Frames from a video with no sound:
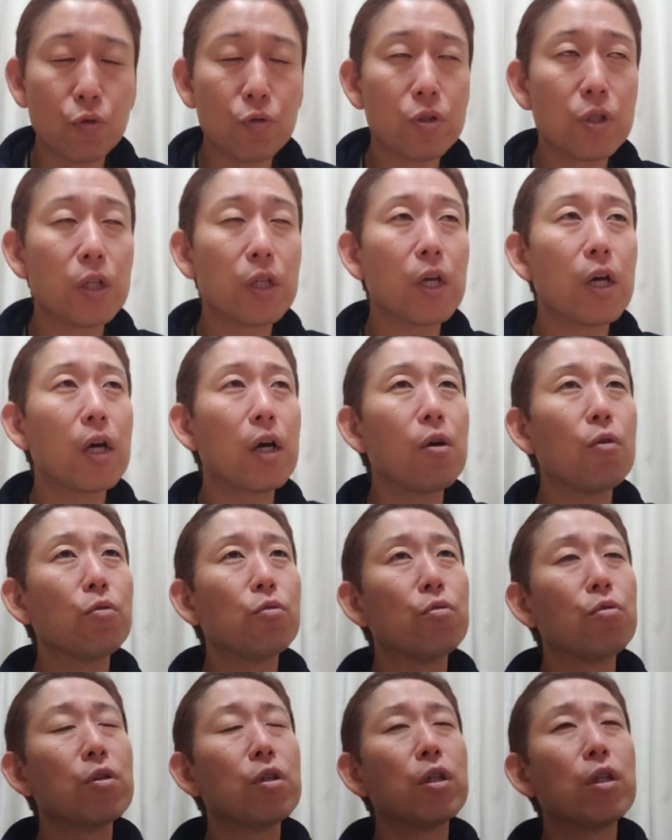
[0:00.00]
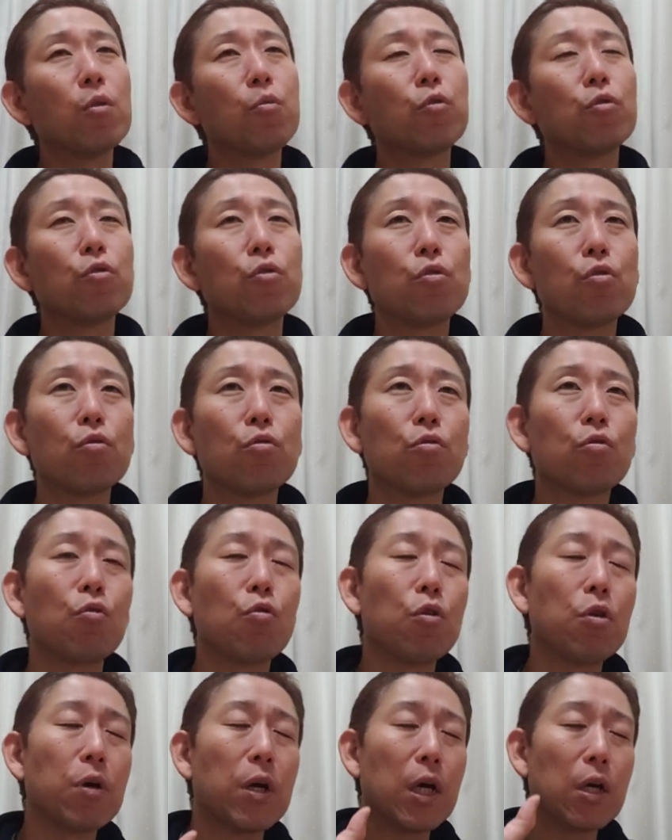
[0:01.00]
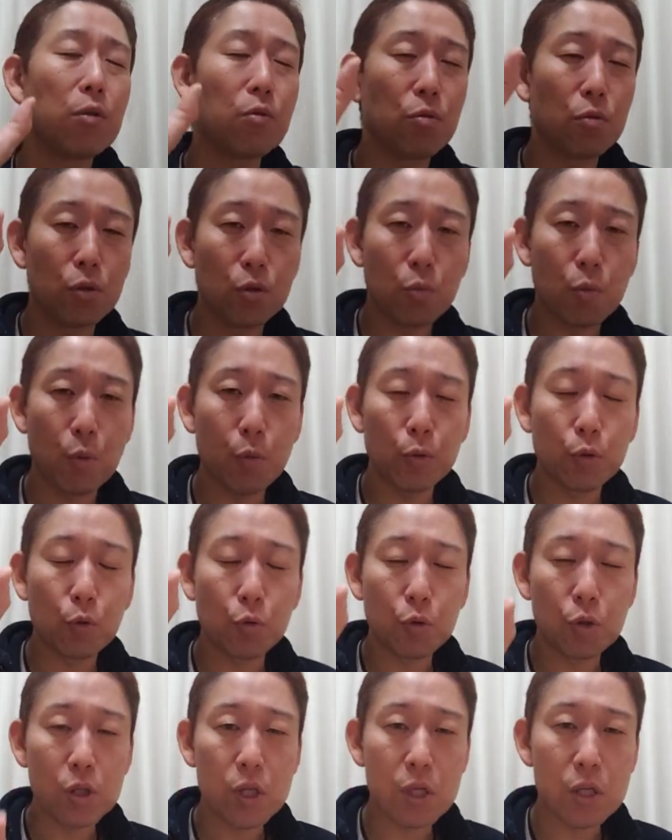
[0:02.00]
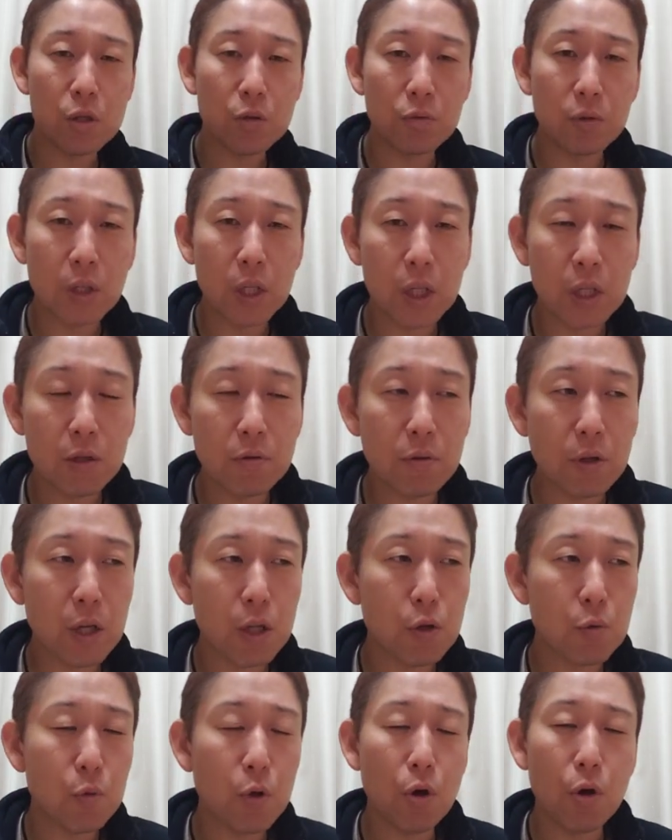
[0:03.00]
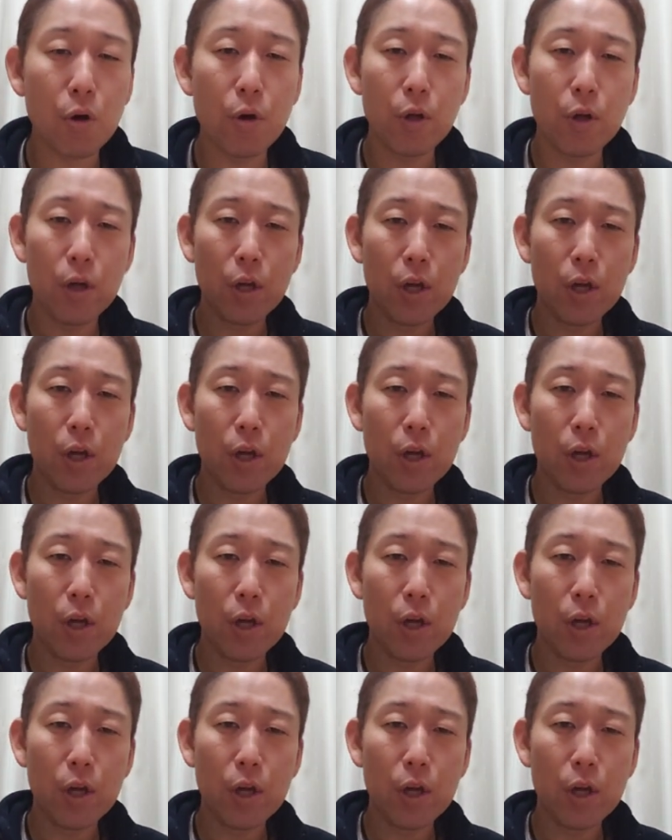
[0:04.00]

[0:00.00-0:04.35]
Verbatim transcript: そして高尾といっても強く声を張ることももともと弟子もできるけども、